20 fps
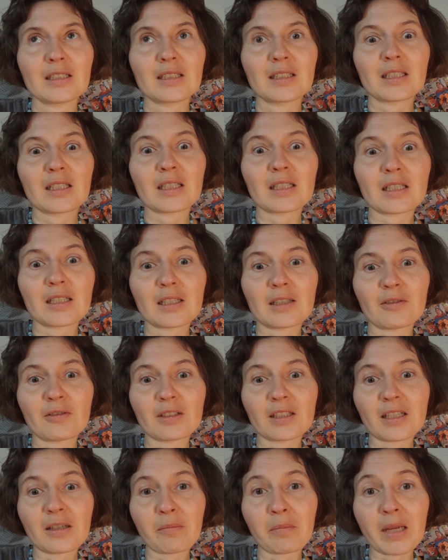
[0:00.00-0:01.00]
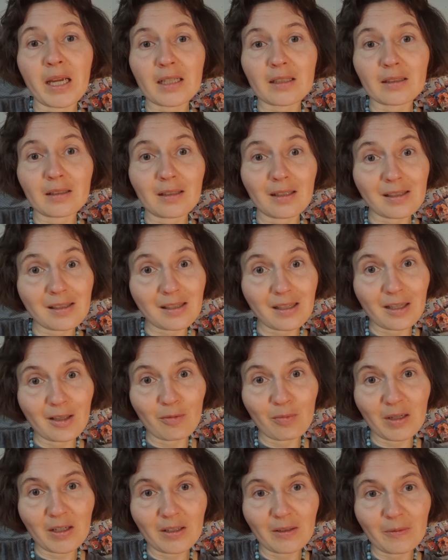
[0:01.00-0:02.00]
ah, und dann merkt ihr das
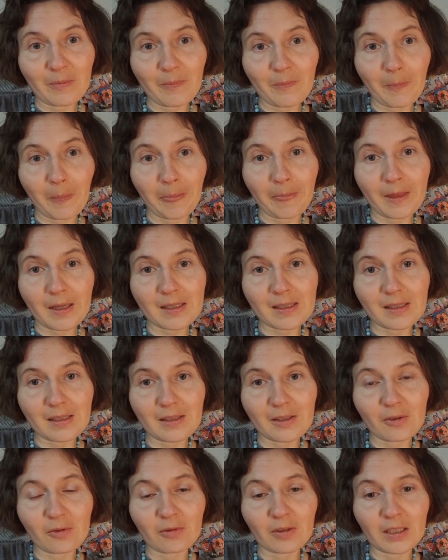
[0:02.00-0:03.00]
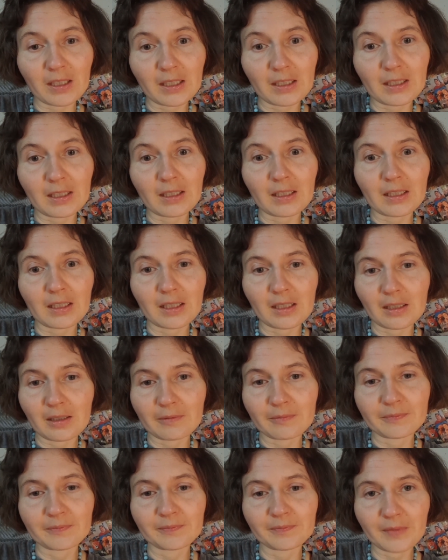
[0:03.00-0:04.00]
selber, das ist so richtig
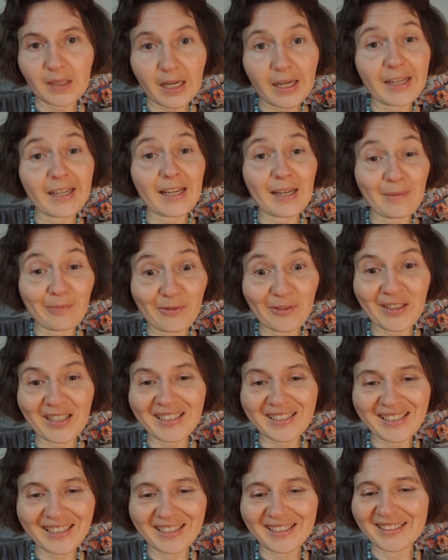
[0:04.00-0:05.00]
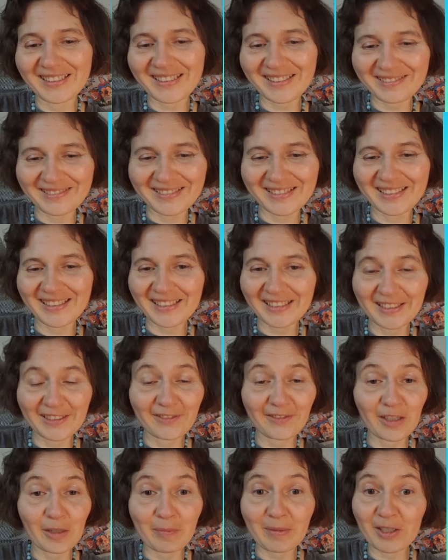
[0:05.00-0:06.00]
ein Abfuckt halt und
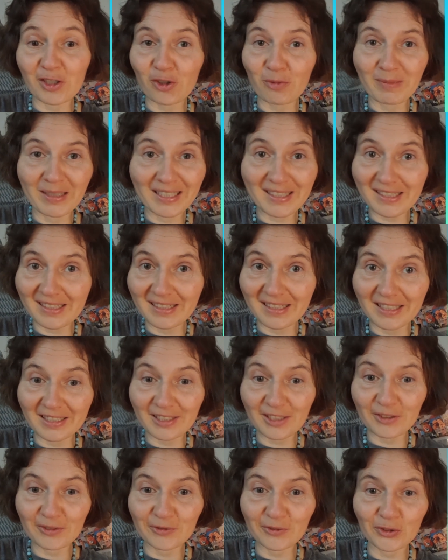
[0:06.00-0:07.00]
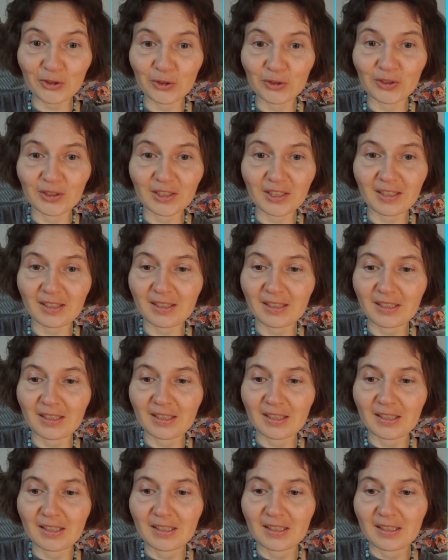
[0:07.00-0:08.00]
äh, weil man Schmerzen hat und
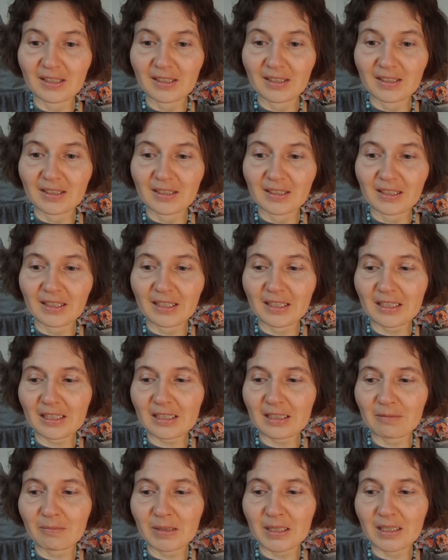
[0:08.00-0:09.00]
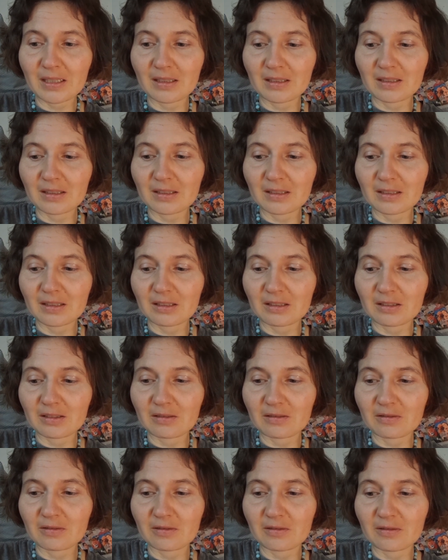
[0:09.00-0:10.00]
ja, man
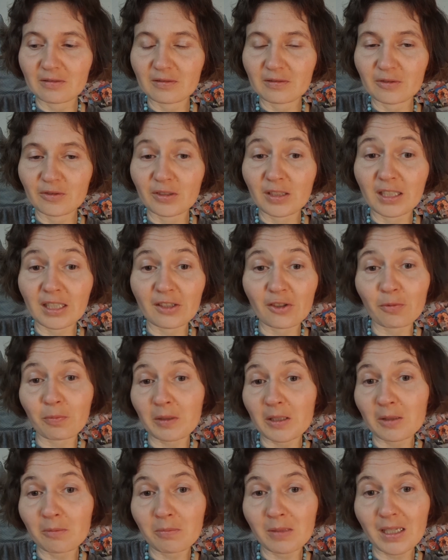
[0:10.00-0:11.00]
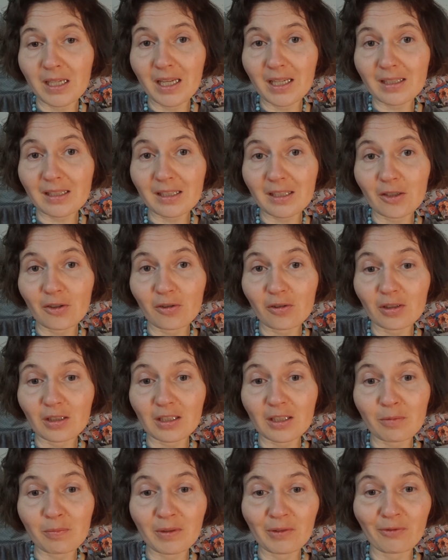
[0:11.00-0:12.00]
und dann spricht man extra noch,
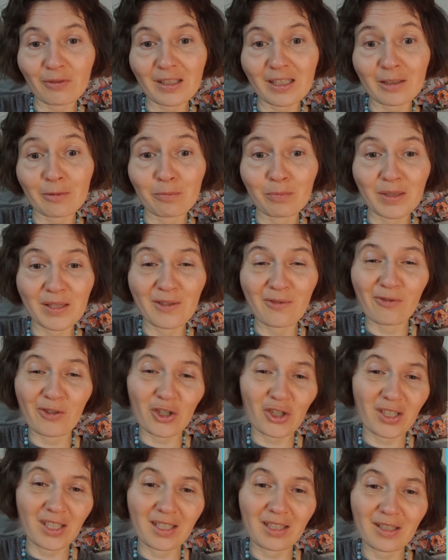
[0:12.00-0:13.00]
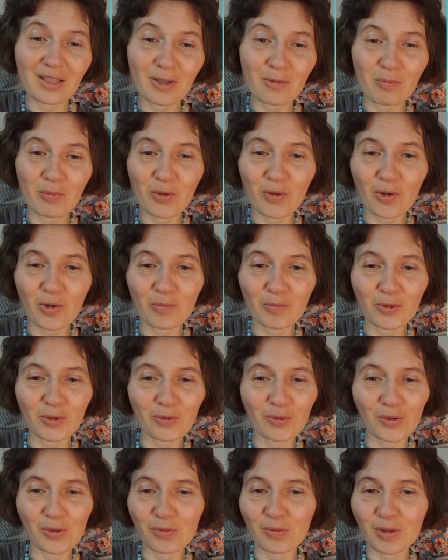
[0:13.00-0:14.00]
dass man vielleicht ein bisschen Verständnis bekommt
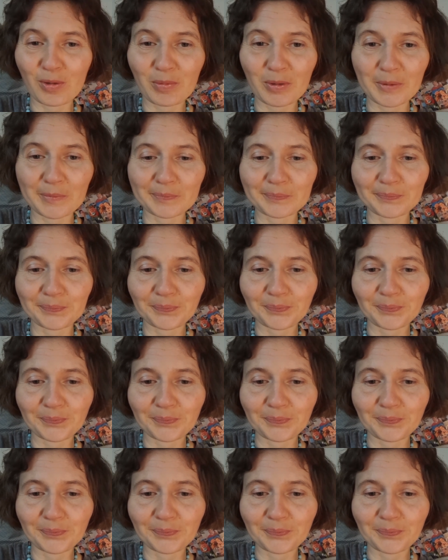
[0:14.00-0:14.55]
und so, aber